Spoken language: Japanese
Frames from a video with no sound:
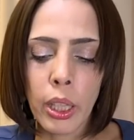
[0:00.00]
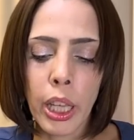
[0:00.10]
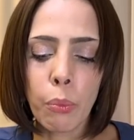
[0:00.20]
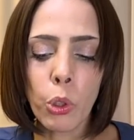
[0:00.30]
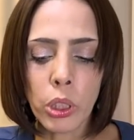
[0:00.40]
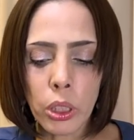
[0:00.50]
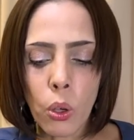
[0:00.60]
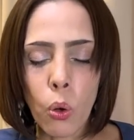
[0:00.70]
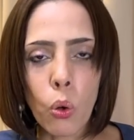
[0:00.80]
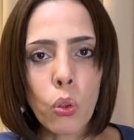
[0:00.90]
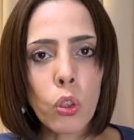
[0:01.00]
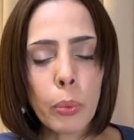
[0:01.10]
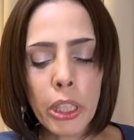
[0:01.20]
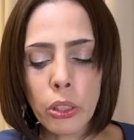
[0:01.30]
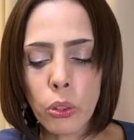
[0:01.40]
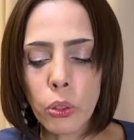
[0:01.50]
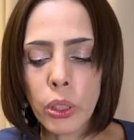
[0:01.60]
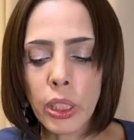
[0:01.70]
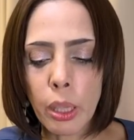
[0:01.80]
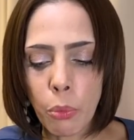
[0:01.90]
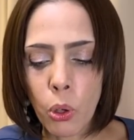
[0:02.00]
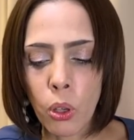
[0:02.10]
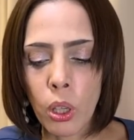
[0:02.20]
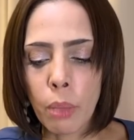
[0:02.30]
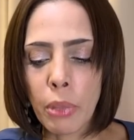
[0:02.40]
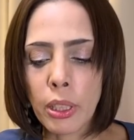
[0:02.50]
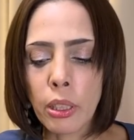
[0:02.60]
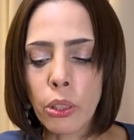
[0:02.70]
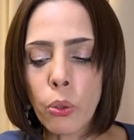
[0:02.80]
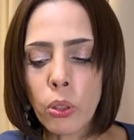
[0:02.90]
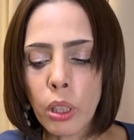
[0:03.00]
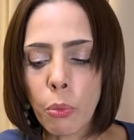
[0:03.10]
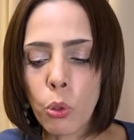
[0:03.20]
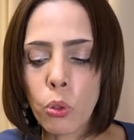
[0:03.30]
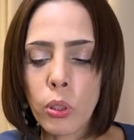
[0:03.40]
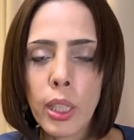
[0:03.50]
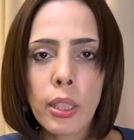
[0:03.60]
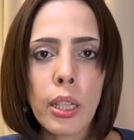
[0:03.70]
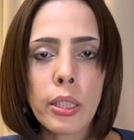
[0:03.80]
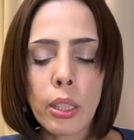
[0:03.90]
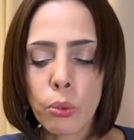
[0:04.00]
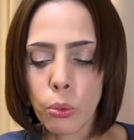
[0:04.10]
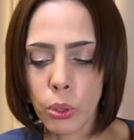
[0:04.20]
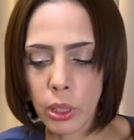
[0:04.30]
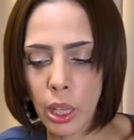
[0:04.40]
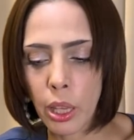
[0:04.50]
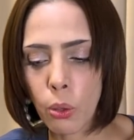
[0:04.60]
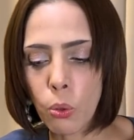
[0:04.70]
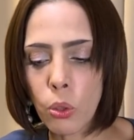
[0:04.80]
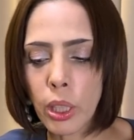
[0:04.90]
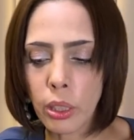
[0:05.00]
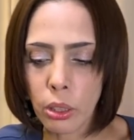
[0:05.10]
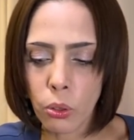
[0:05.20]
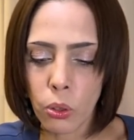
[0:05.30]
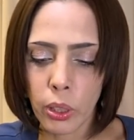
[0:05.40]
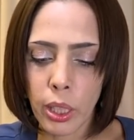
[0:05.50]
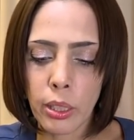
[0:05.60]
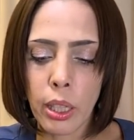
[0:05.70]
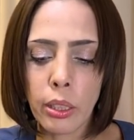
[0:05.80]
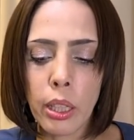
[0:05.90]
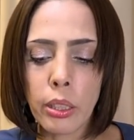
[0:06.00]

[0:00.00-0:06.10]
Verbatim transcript: えもちろん欧米の国でもまた日本でもコロナ対策として大型の経済対